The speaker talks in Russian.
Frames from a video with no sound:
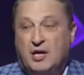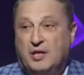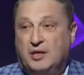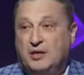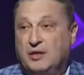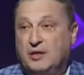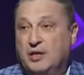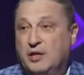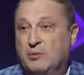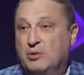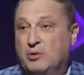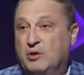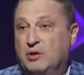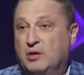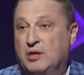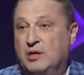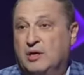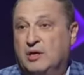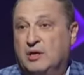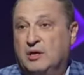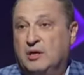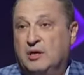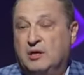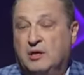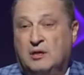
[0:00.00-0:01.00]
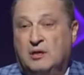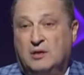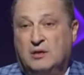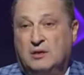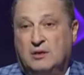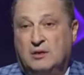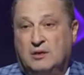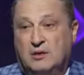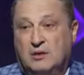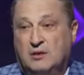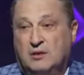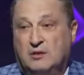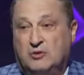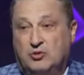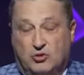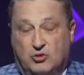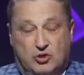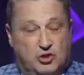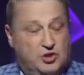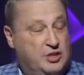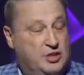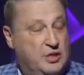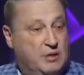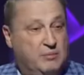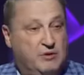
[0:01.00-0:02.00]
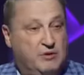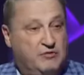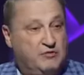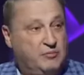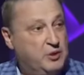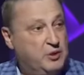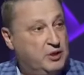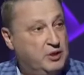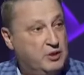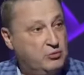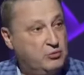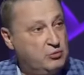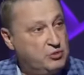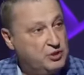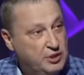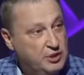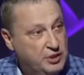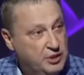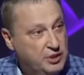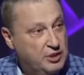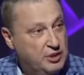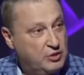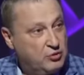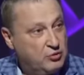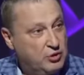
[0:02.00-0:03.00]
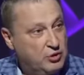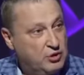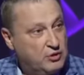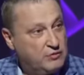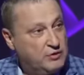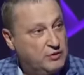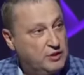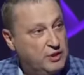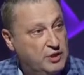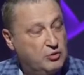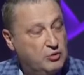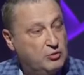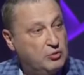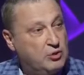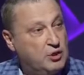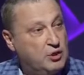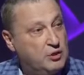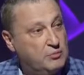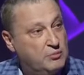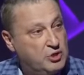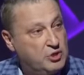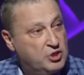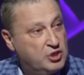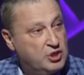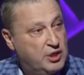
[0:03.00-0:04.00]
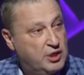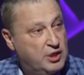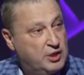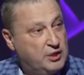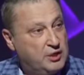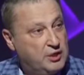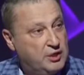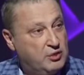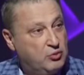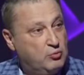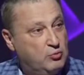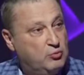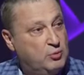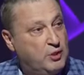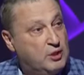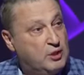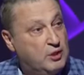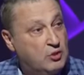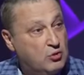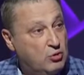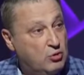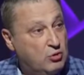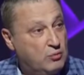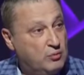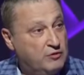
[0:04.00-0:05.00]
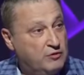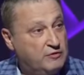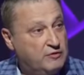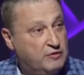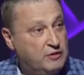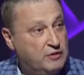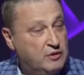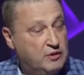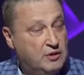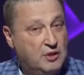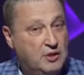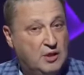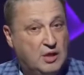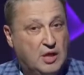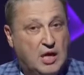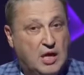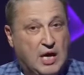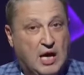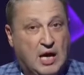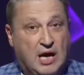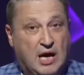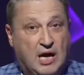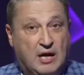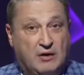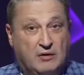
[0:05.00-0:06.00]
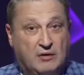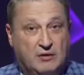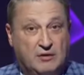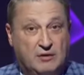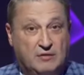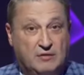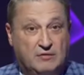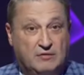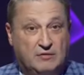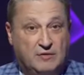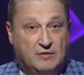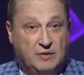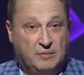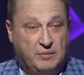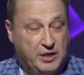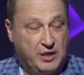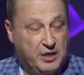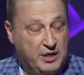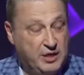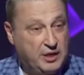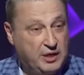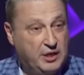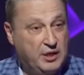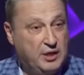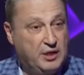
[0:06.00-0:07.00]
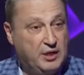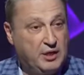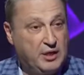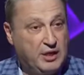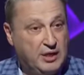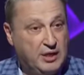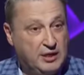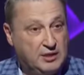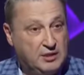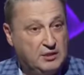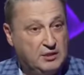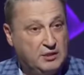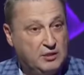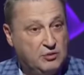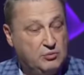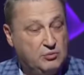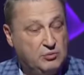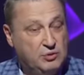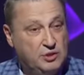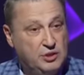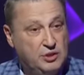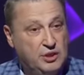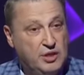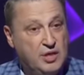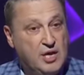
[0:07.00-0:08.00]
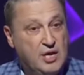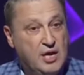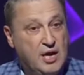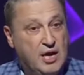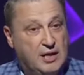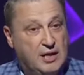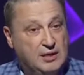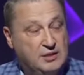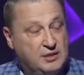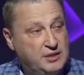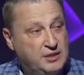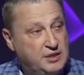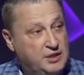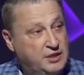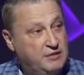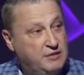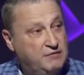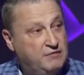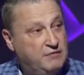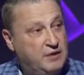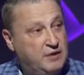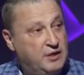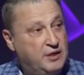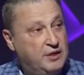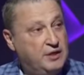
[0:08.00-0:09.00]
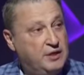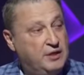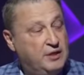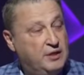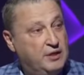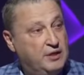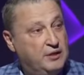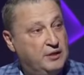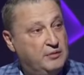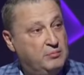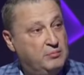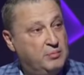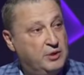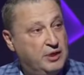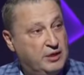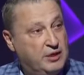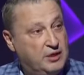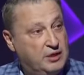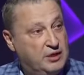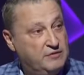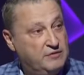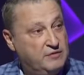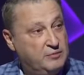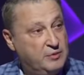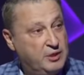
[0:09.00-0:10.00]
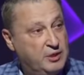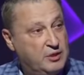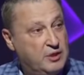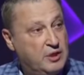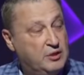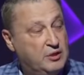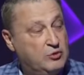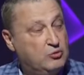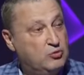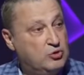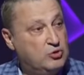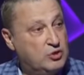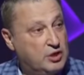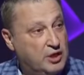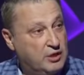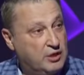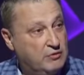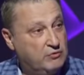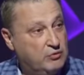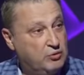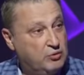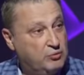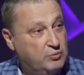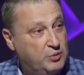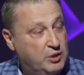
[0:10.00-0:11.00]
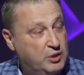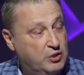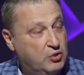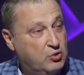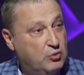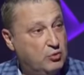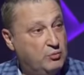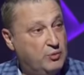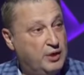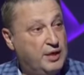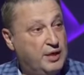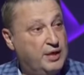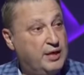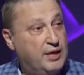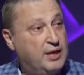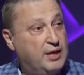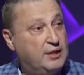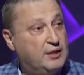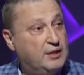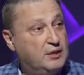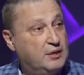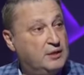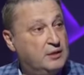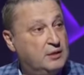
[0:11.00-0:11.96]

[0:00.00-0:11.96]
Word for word: Не было э, то же самое и в Беларуси, нету этого, нету грабежа, нету погромов. А в Америке эти люди, Антифа и Black Lives Matter, они устраивают погромы. Ну, мы и видели, это...